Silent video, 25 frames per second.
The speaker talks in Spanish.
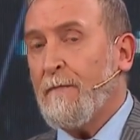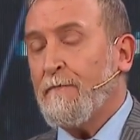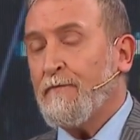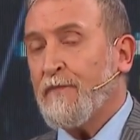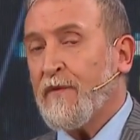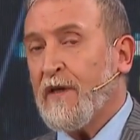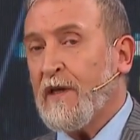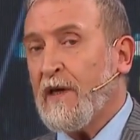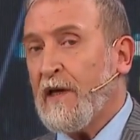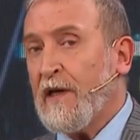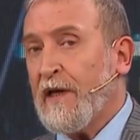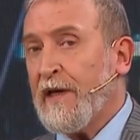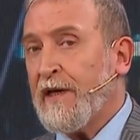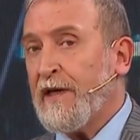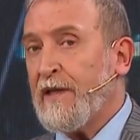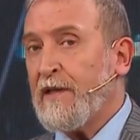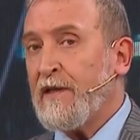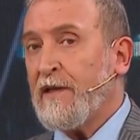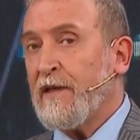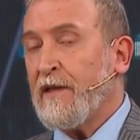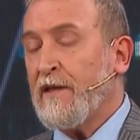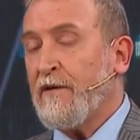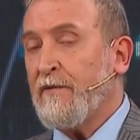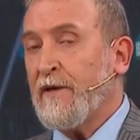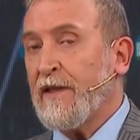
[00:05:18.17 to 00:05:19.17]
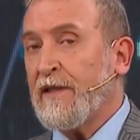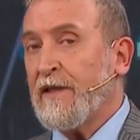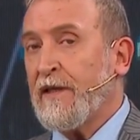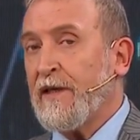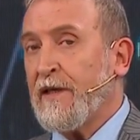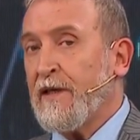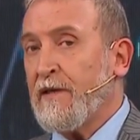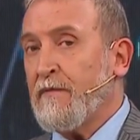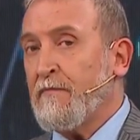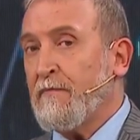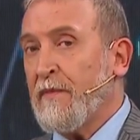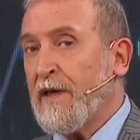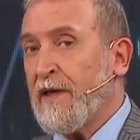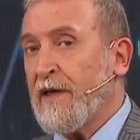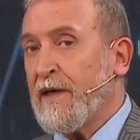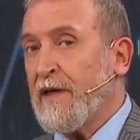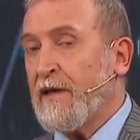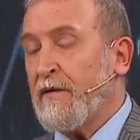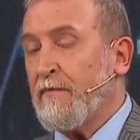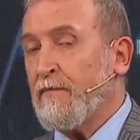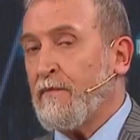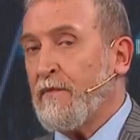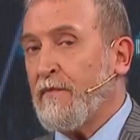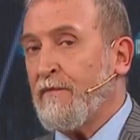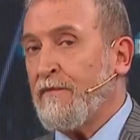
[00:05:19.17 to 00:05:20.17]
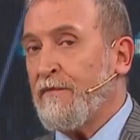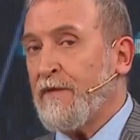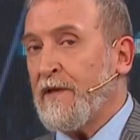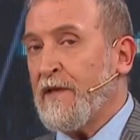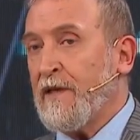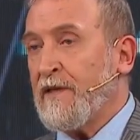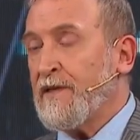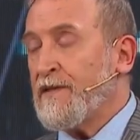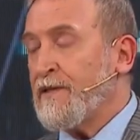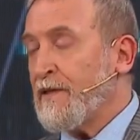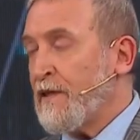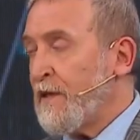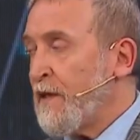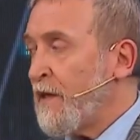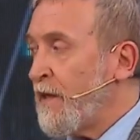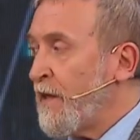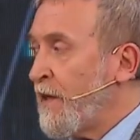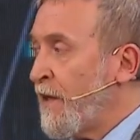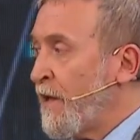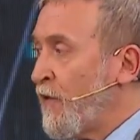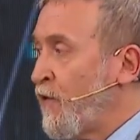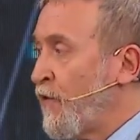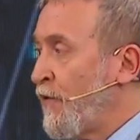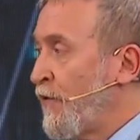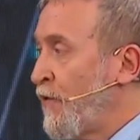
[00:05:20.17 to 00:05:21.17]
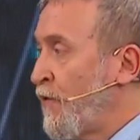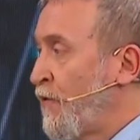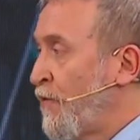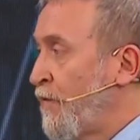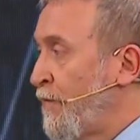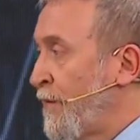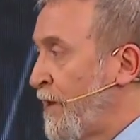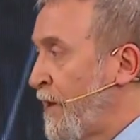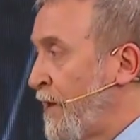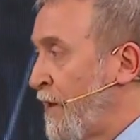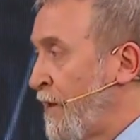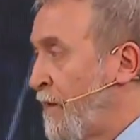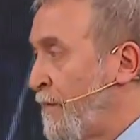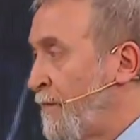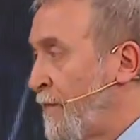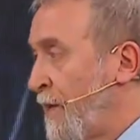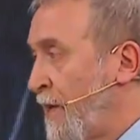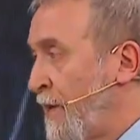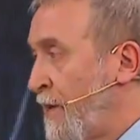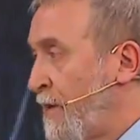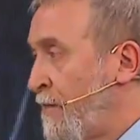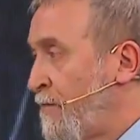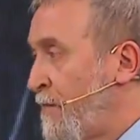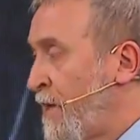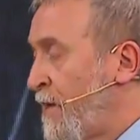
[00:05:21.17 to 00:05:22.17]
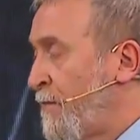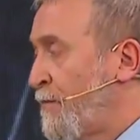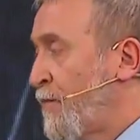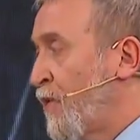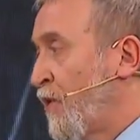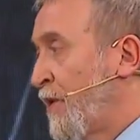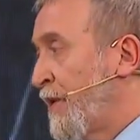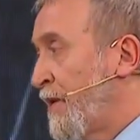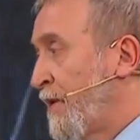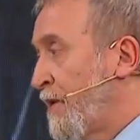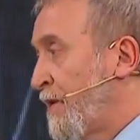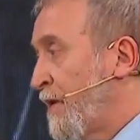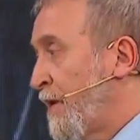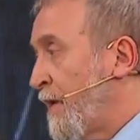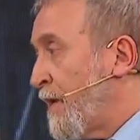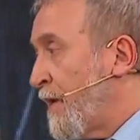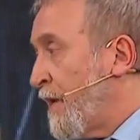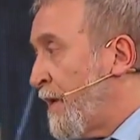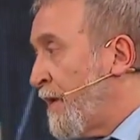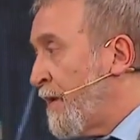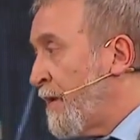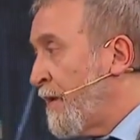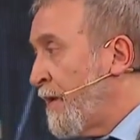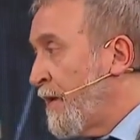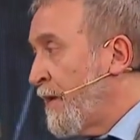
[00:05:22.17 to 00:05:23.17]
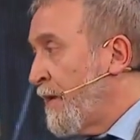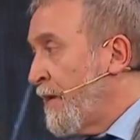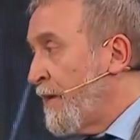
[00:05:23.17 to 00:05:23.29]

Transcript: que la agenda de Batakis, más que financiera, económica, de planes, más política,